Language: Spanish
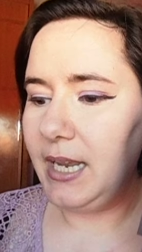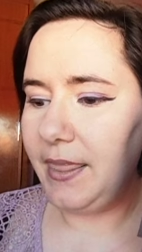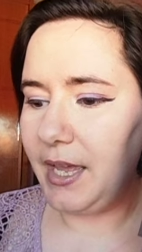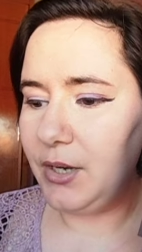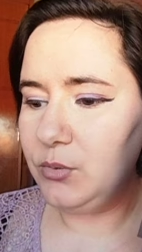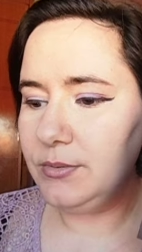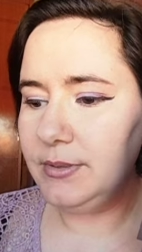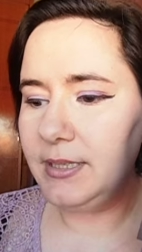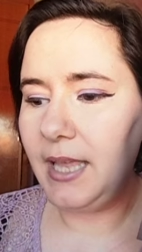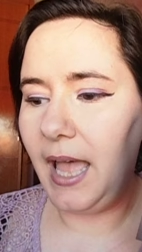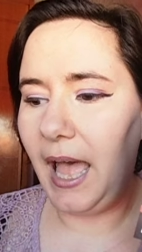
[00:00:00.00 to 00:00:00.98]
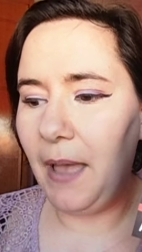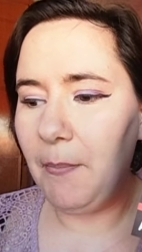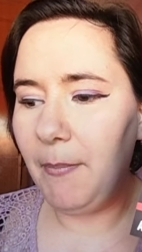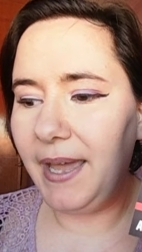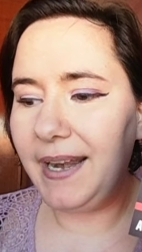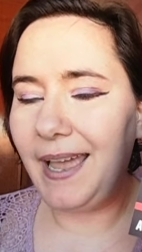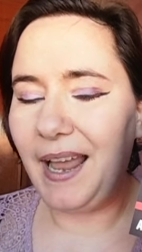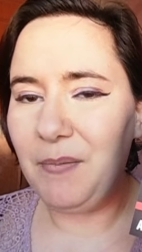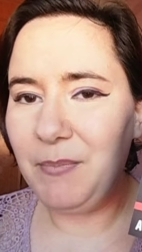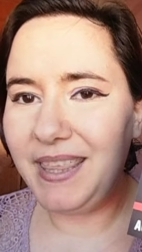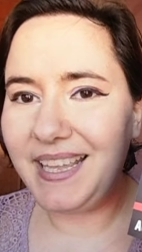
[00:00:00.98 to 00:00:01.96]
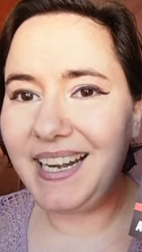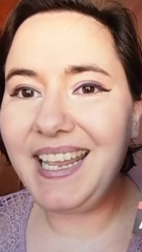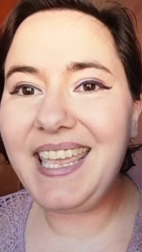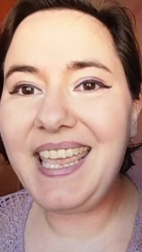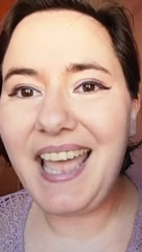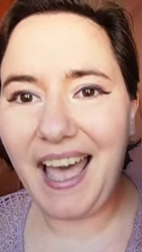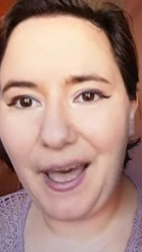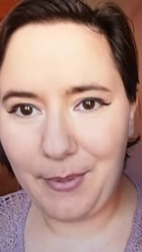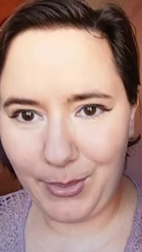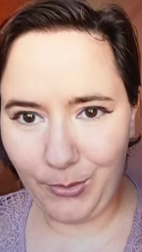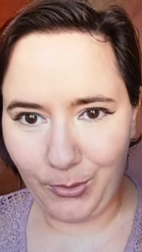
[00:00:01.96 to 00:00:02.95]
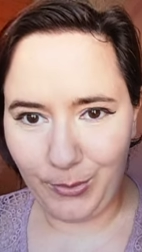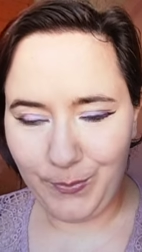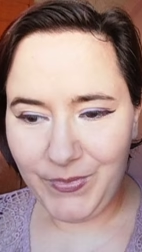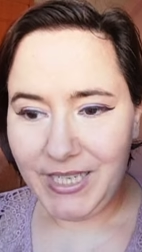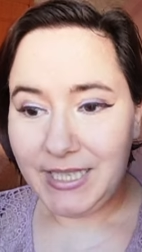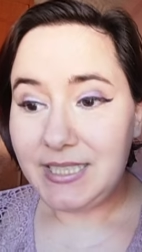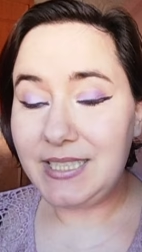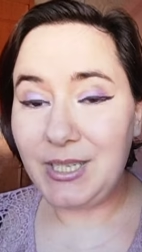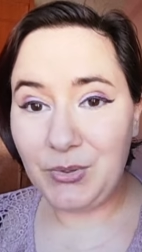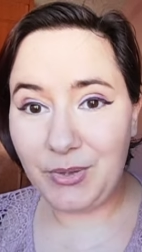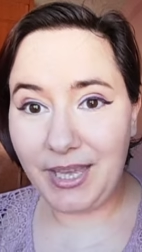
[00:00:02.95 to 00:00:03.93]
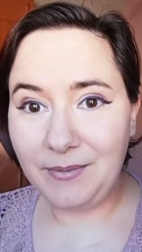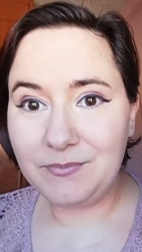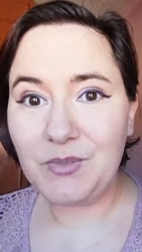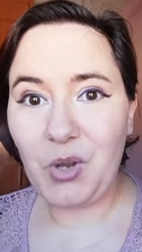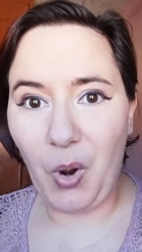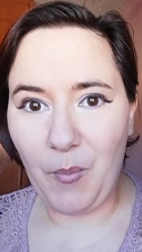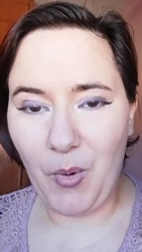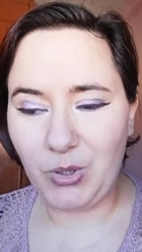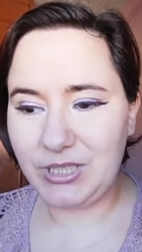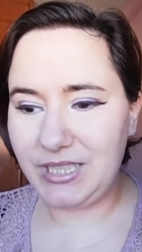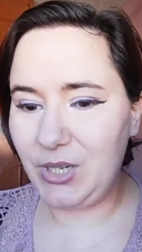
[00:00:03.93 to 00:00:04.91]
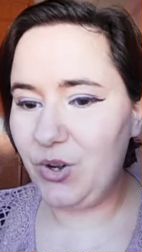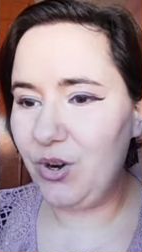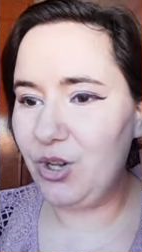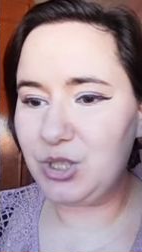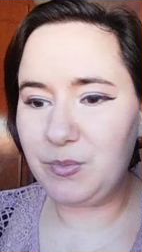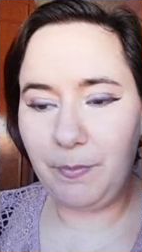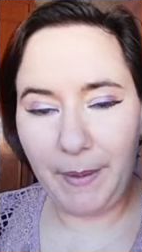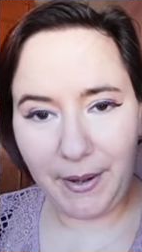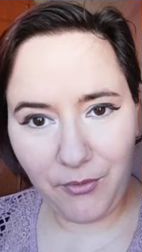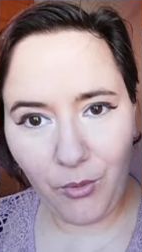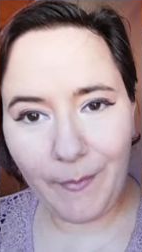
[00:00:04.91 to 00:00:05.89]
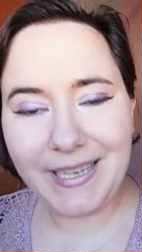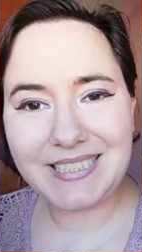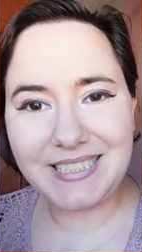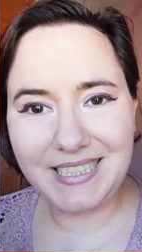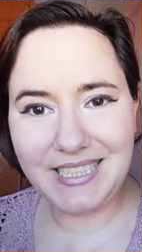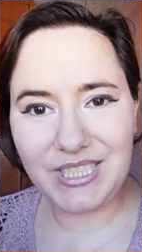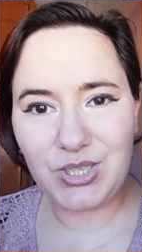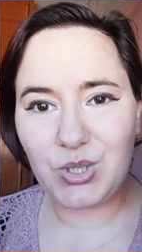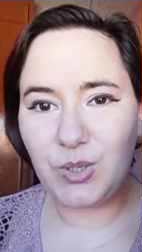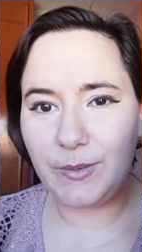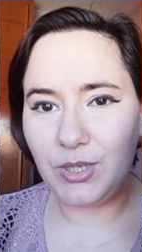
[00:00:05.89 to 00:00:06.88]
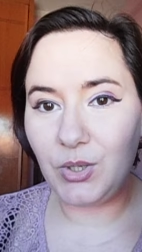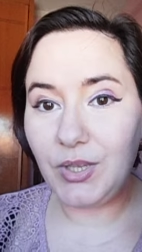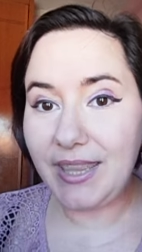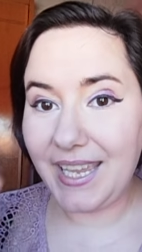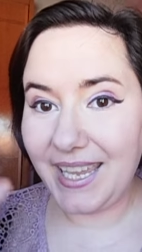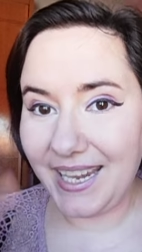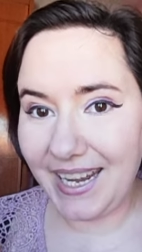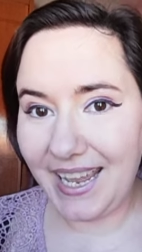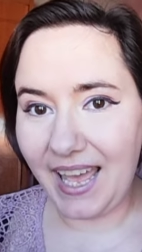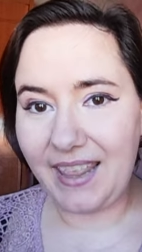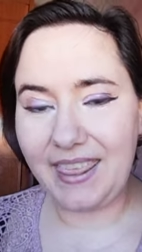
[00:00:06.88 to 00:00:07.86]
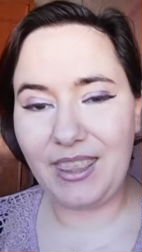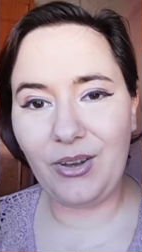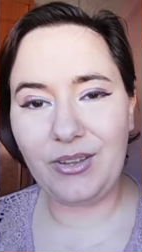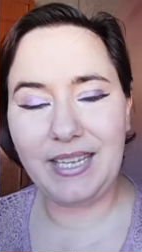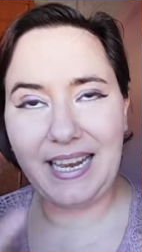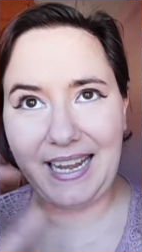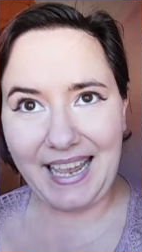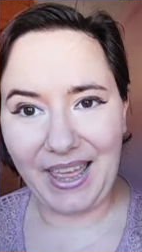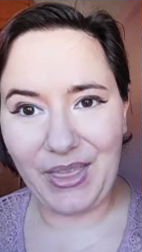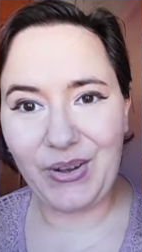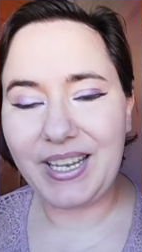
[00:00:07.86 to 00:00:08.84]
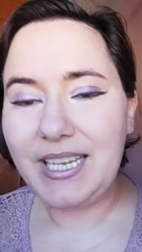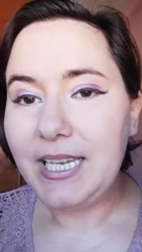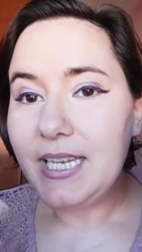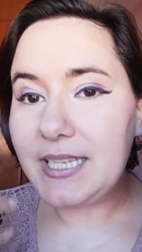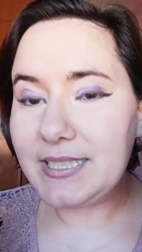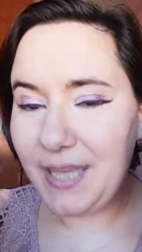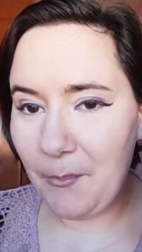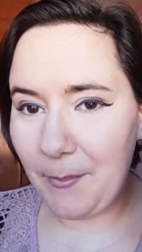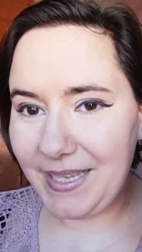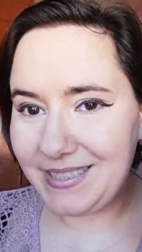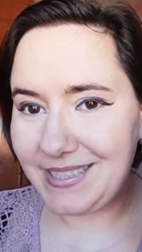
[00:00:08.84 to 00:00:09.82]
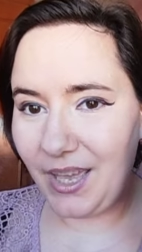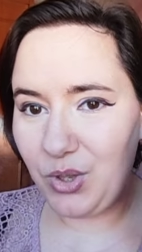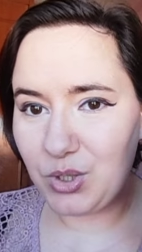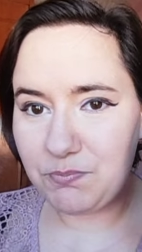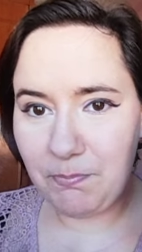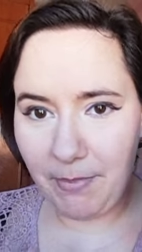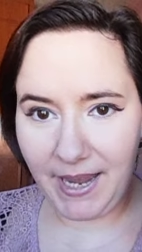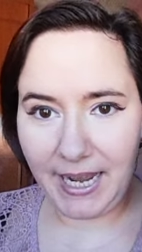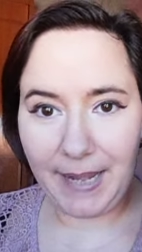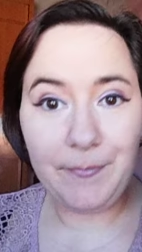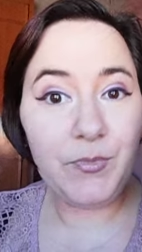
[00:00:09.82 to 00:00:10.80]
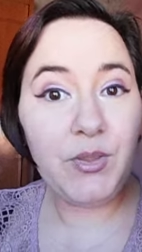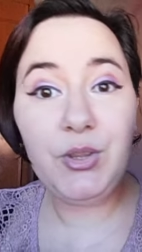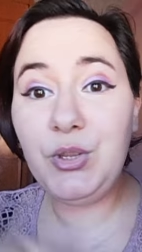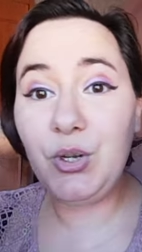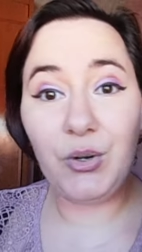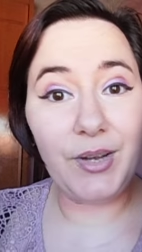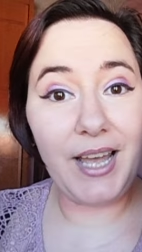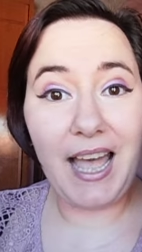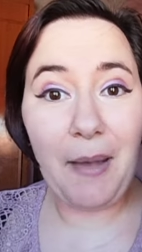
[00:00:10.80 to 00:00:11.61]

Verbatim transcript: ladanum, ámbar, almizcle y abedul. Sin duda, como os digo, los perfumes nicho, sobre todo de, creador, que están pensados para no